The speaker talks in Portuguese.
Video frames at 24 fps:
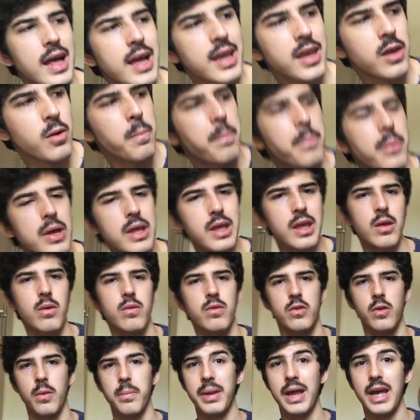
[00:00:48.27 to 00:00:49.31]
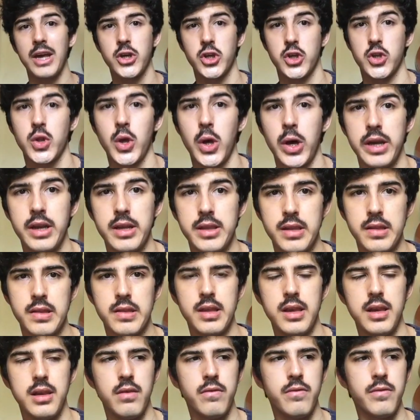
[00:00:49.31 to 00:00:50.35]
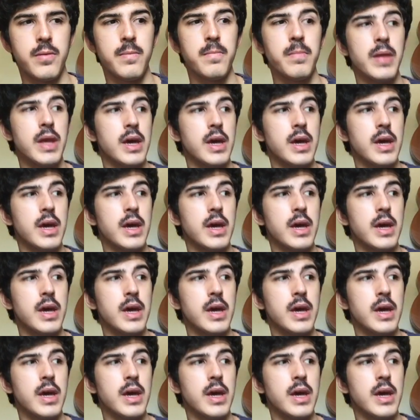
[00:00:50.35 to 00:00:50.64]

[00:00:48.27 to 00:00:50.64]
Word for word: aqui um pouquinho sobre a história desse livro.